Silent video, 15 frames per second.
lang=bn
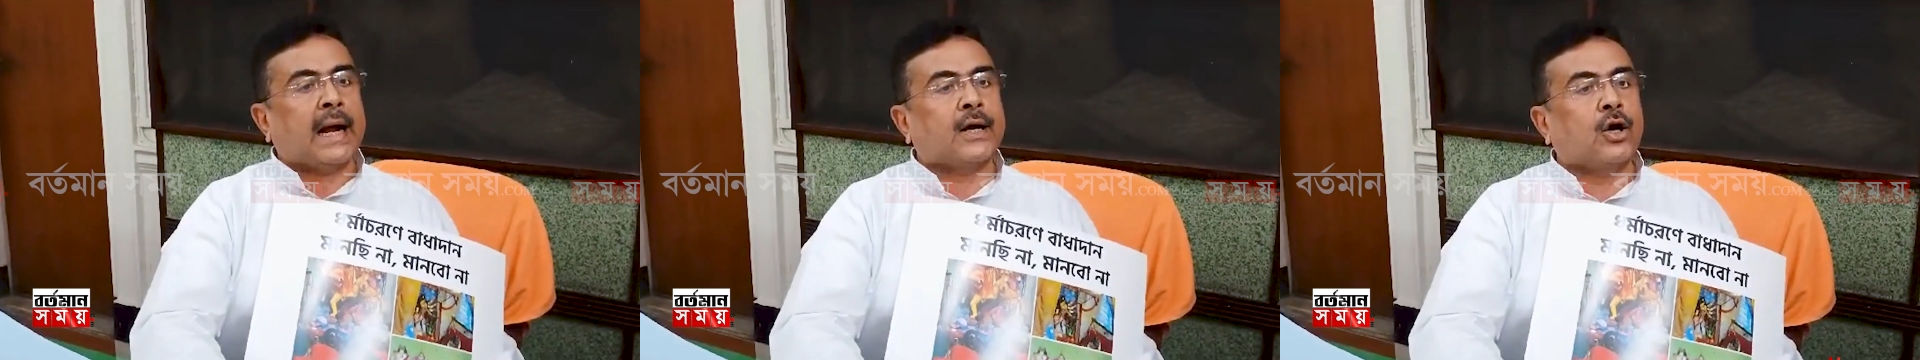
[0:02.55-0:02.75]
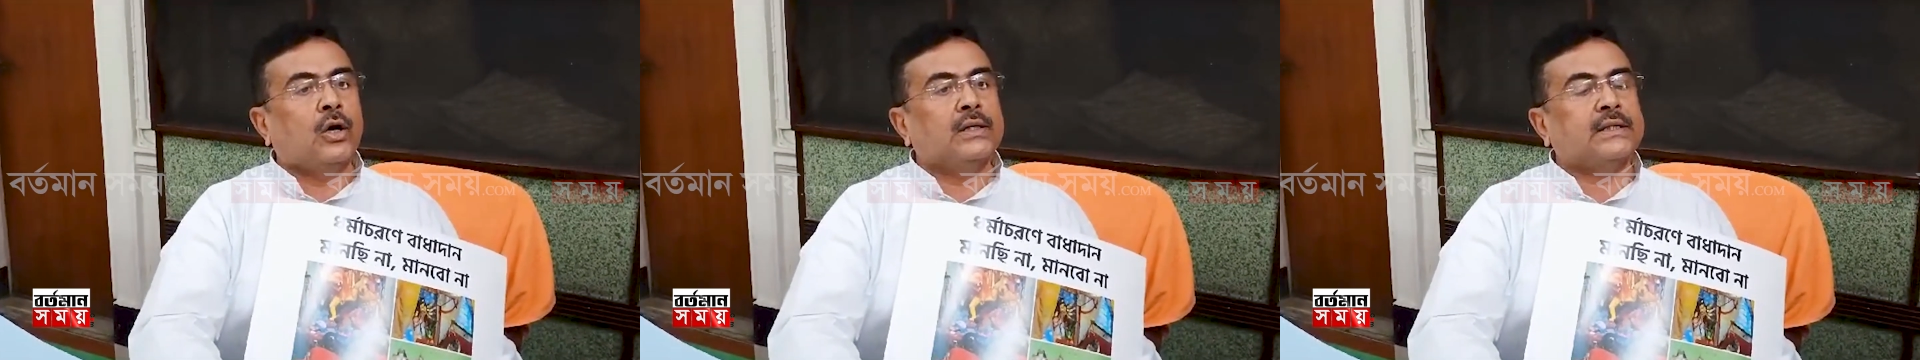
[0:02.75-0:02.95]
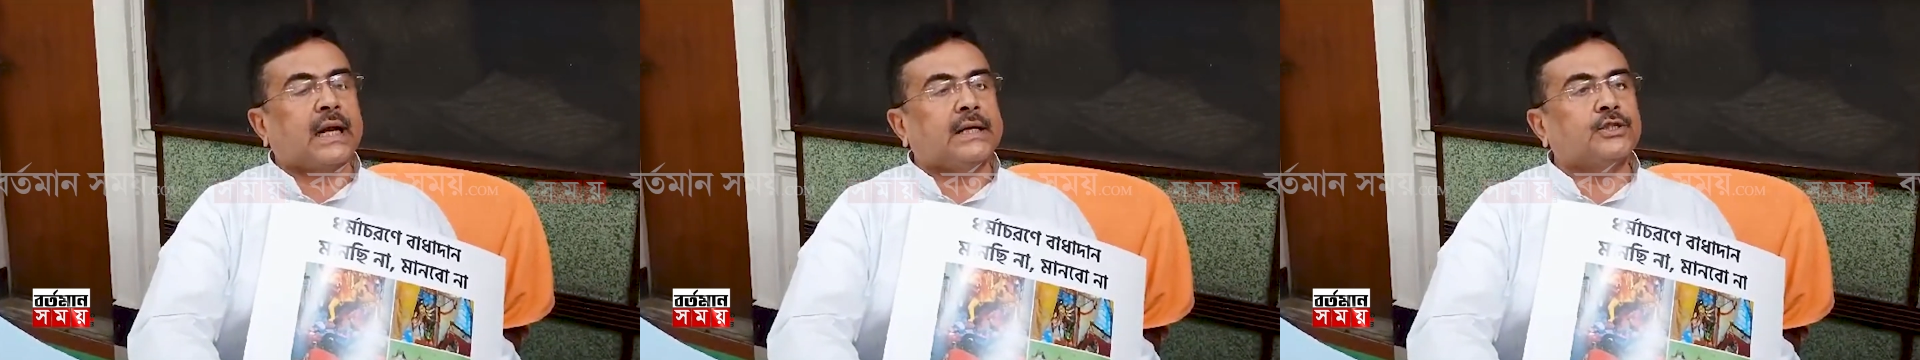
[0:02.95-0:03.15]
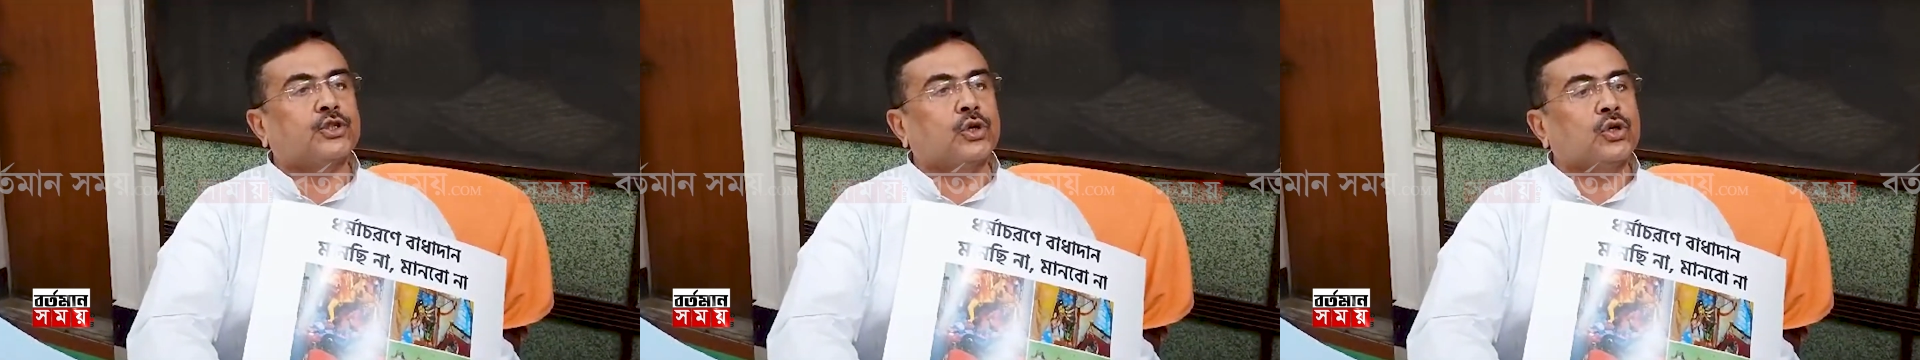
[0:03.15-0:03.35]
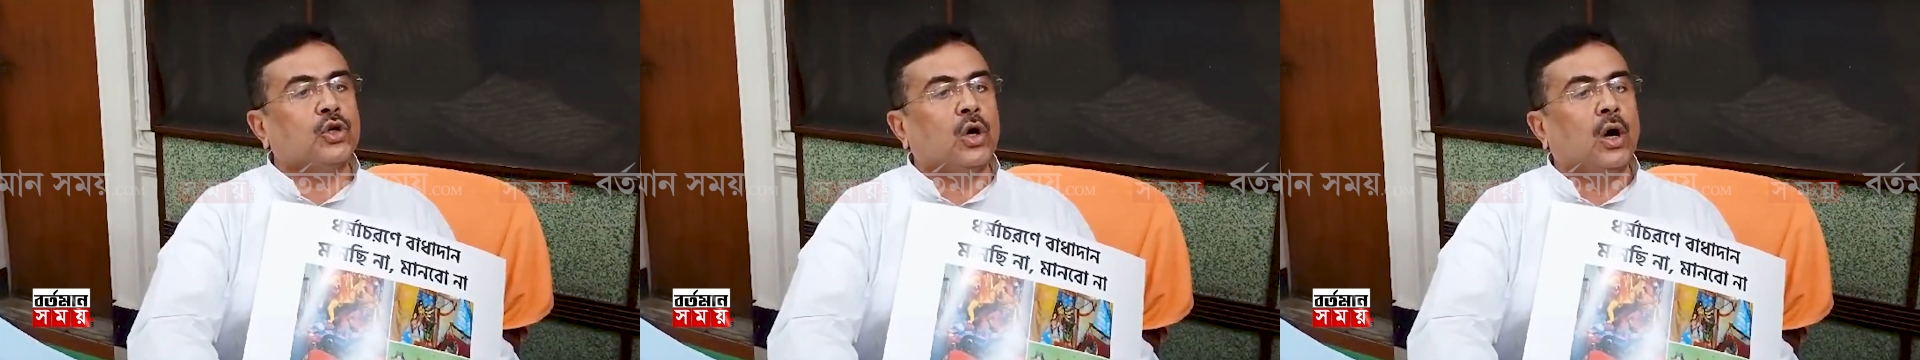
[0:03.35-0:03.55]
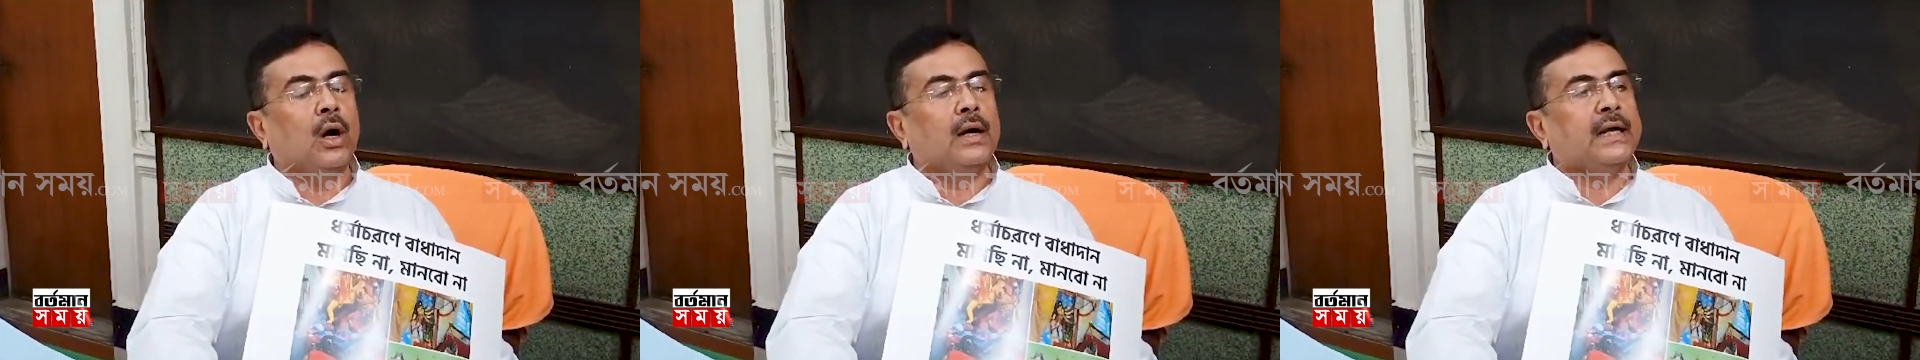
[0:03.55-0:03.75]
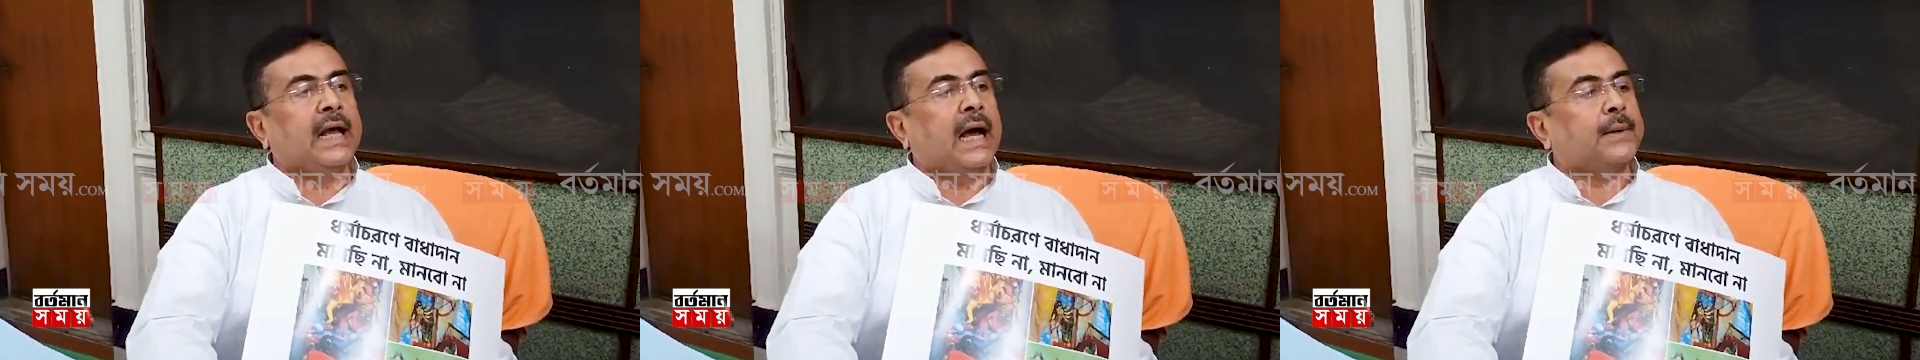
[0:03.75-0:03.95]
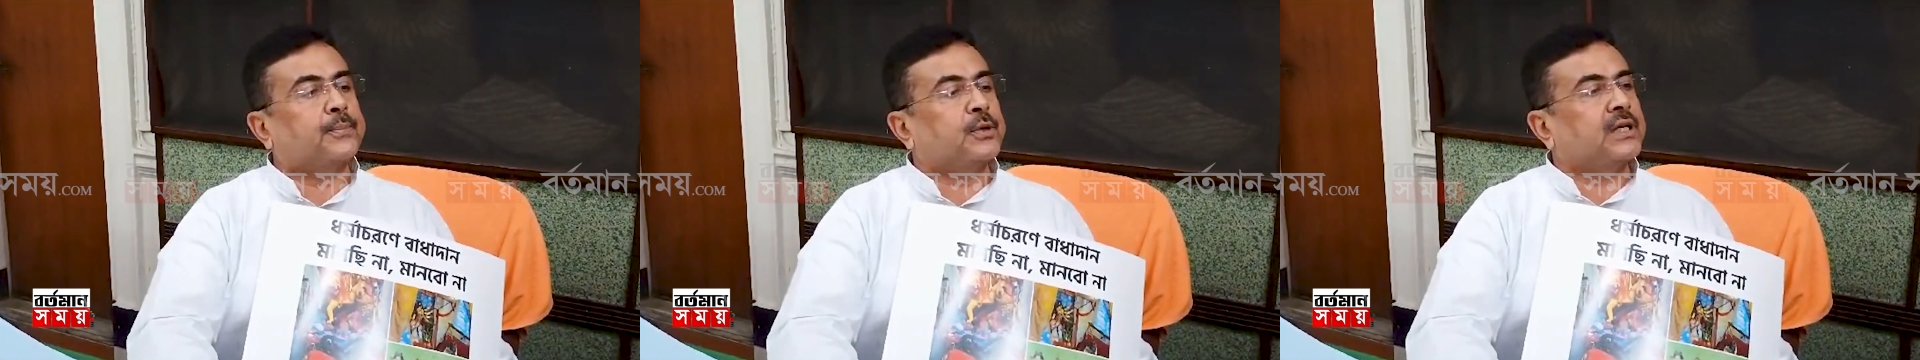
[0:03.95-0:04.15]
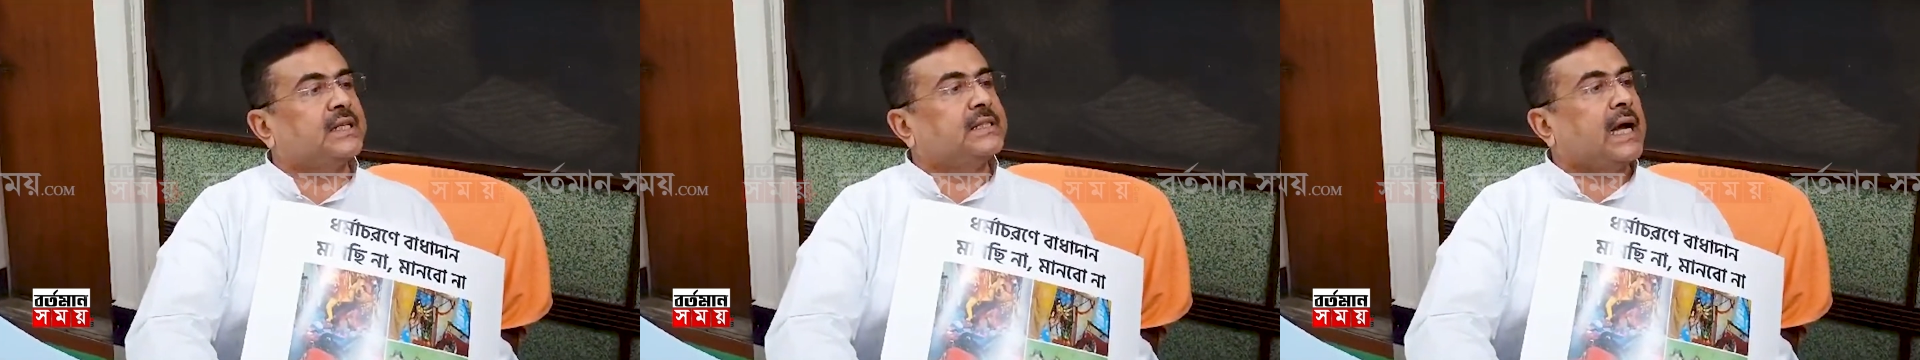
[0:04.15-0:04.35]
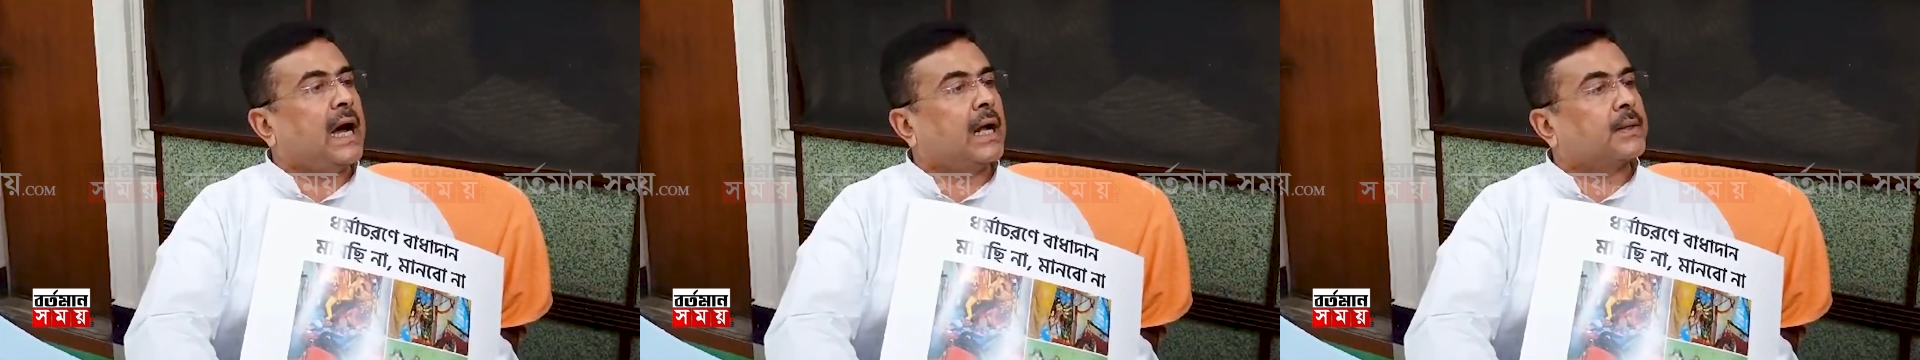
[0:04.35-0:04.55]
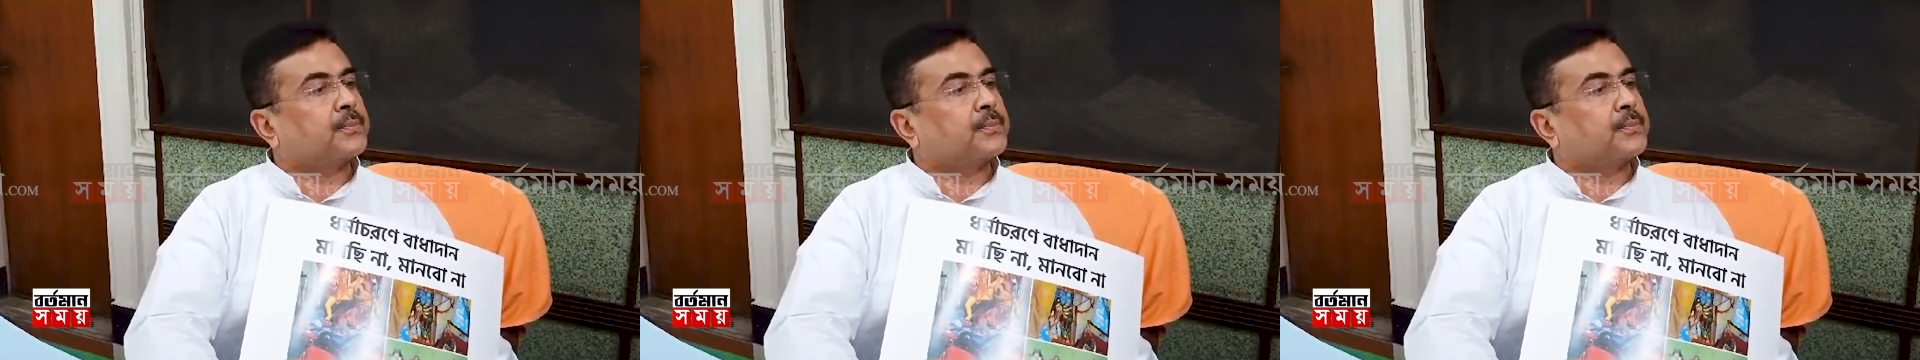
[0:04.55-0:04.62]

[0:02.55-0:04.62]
ঘন্টার জন্য এয়ারপোর্টে যাওয়ার